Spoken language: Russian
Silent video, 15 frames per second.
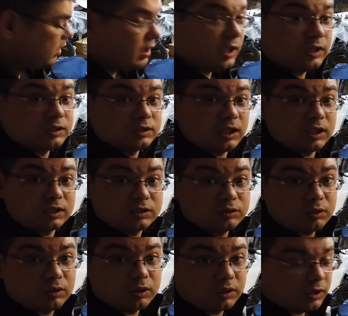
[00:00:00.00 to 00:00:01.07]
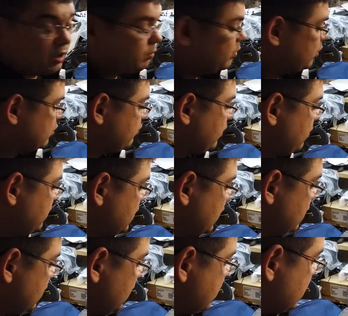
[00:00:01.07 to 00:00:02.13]
Осталось только нам ее с вами
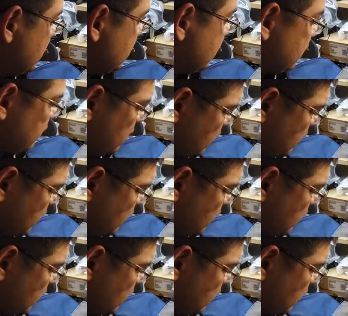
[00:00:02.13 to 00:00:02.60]
затестить.